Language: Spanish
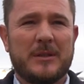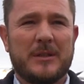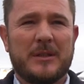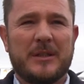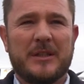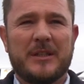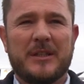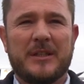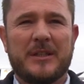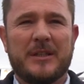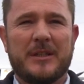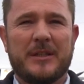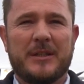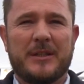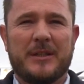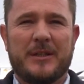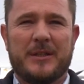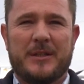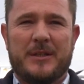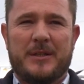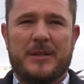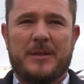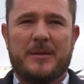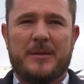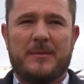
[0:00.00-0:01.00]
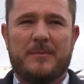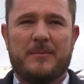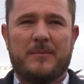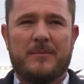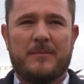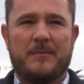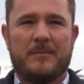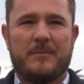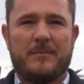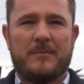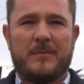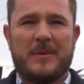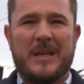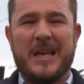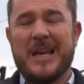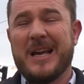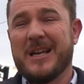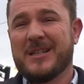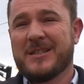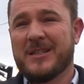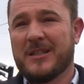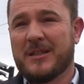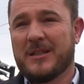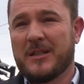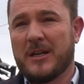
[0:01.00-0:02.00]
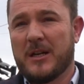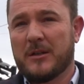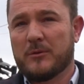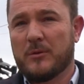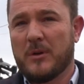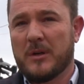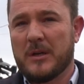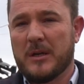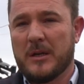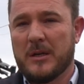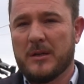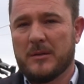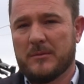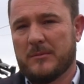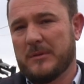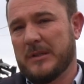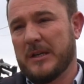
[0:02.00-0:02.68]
¿Y qué hace Tracto acá?